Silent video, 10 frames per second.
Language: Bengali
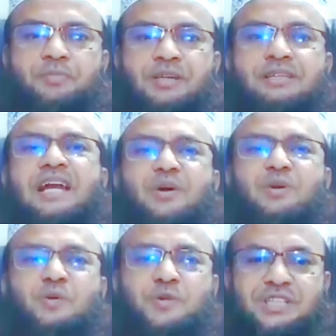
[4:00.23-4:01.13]
দেবে
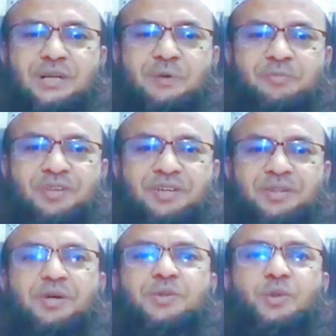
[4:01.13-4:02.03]
তারা অনুমতি দিল
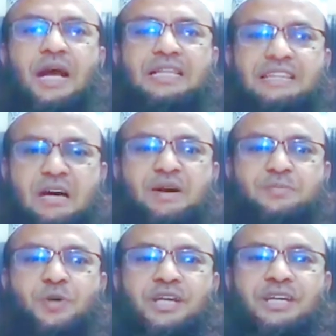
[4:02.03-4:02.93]
তখন দুরাকাত
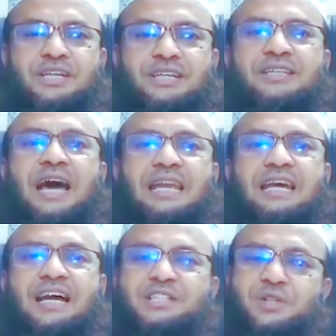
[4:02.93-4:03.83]
নামাজ পড়ে তিনি
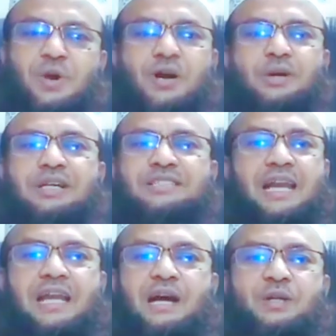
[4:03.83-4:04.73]
আল্লাহর কাছে দোয়া
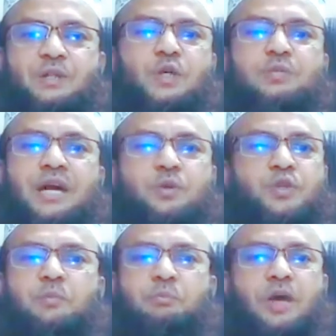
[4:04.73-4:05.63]
করলেন যে আল্লাহ তুমি আর
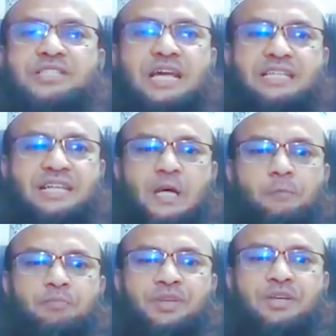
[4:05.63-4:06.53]
উত্তম বয়স সালা
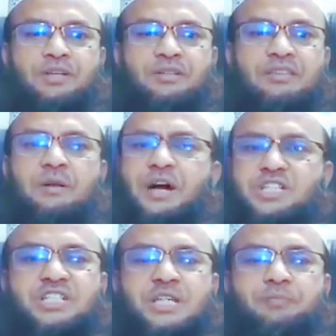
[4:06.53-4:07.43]
দিয়ে দাও
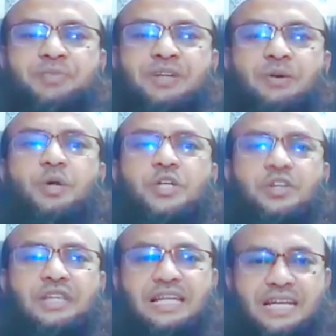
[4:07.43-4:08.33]
নামাজ শেষে ওই
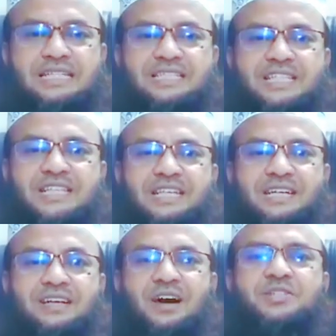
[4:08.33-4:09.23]
সন্তানের কাছে এসে
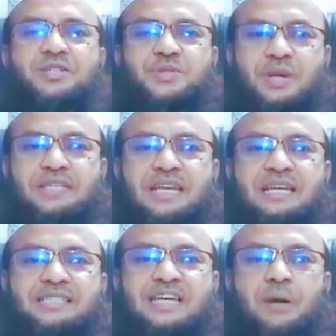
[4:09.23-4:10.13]
হজরত জোরাইজ
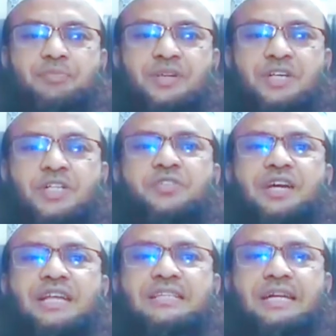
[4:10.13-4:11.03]
আলহ ইসলাম
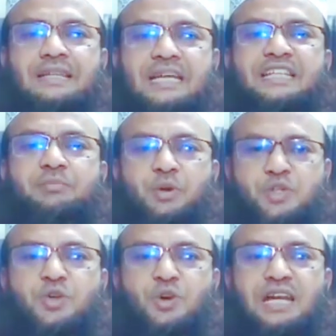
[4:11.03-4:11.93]
সন্তানের দিকে তাকিয়ে
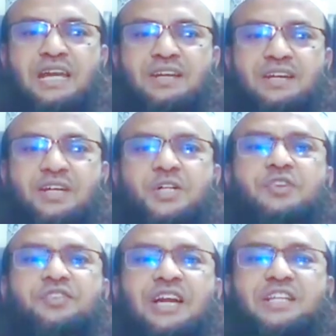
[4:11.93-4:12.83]
প্রশ্ন করলেন
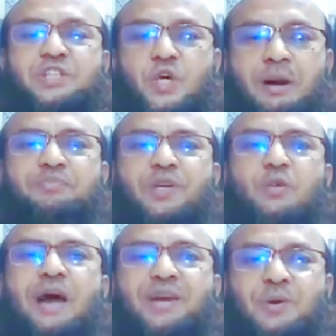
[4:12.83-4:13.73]
সন্তানটি জবাব
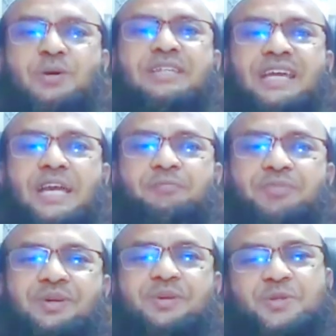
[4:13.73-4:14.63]
দিল মায়ের কোলে
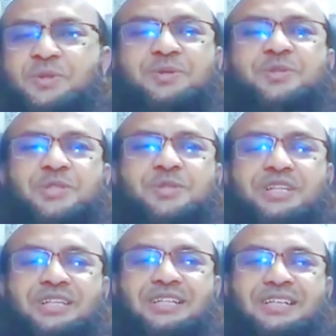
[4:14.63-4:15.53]
থেকেই ওই ছোট্ট
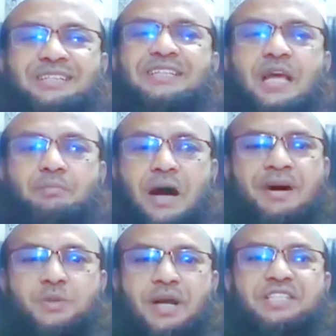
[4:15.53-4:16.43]
শিশুটি যে তার
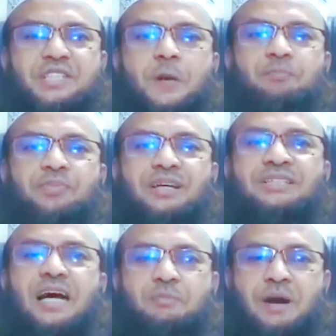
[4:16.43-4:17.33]
বাবা জোরাইজ নয়
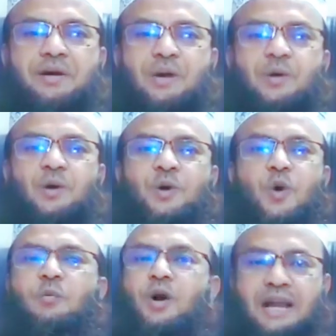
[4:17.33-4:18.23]
তার বাবা হলো
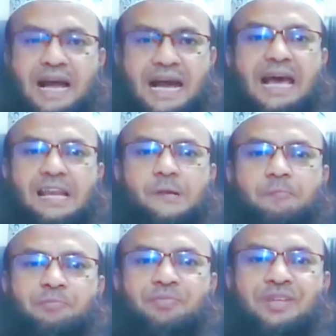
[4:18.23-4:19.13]
অমক রাখাল
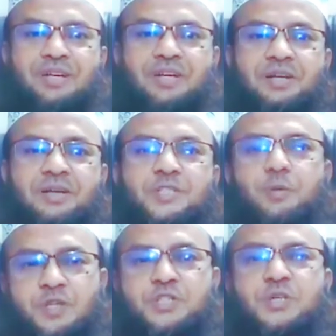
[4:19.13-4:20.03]

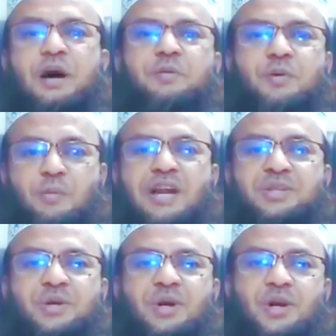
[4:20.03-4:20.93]
স্পষ্টভাবে
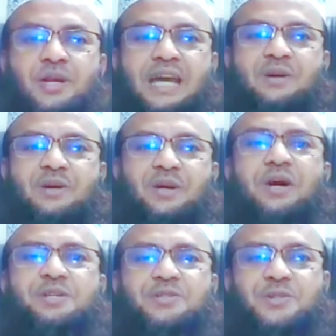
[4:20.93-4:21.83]
প্রমাণিত হয়ে গেল
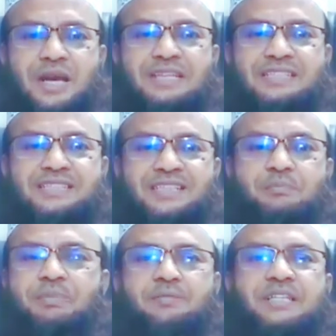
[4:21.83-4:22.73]
হজরত জোরাইজ
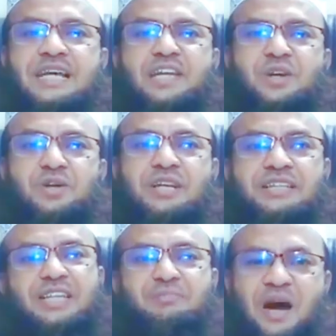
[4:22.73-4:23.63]
ব্যবিচারী নন
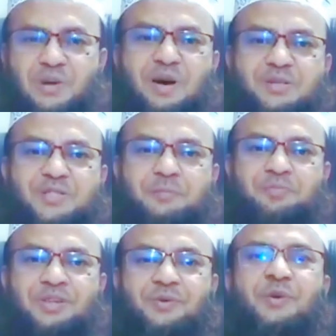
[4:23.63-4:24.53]
তিনি ভালো মানুষ
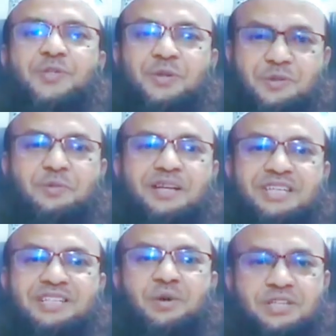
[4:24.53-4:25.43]
ওই ছোট্ট
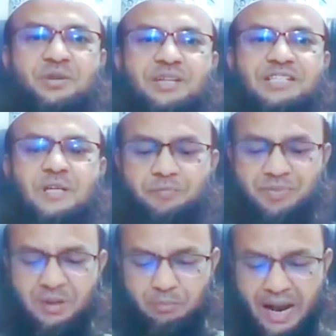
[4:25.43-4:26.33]
বাচ্চাটি কথা বলেছিল
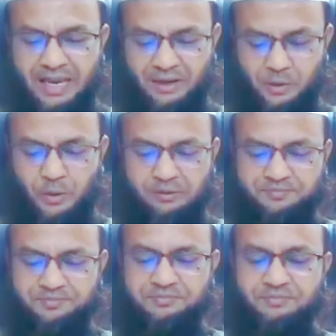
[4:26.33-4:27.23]
মায়ের কোলে